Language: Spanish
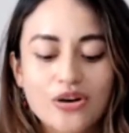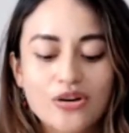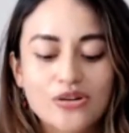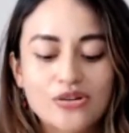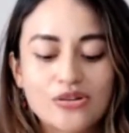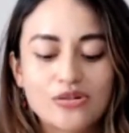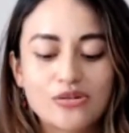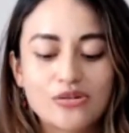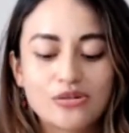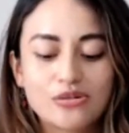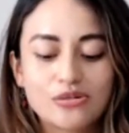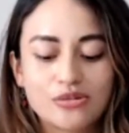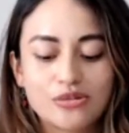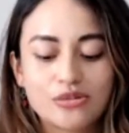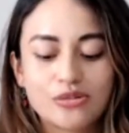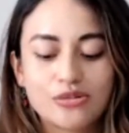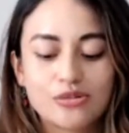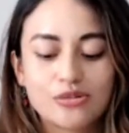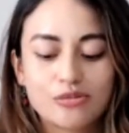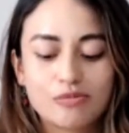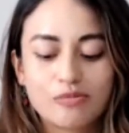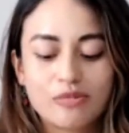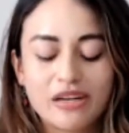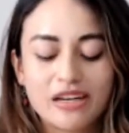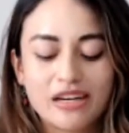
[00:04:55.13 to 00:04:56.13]

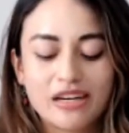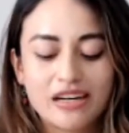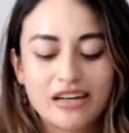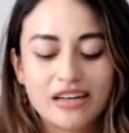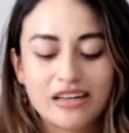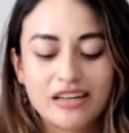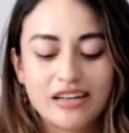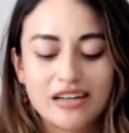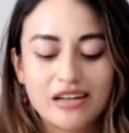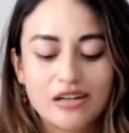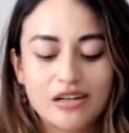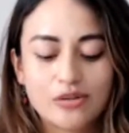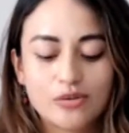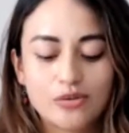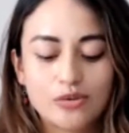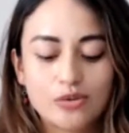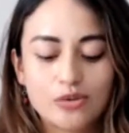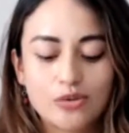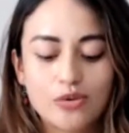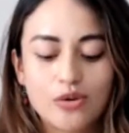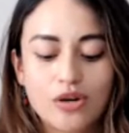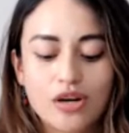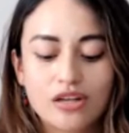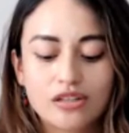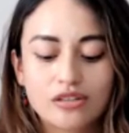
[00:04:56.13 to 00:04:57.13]
o, van a ir a algún
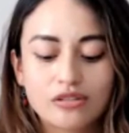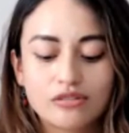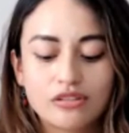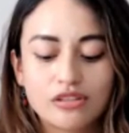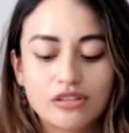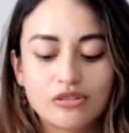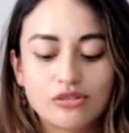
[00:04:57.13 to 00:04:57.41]
lugar donde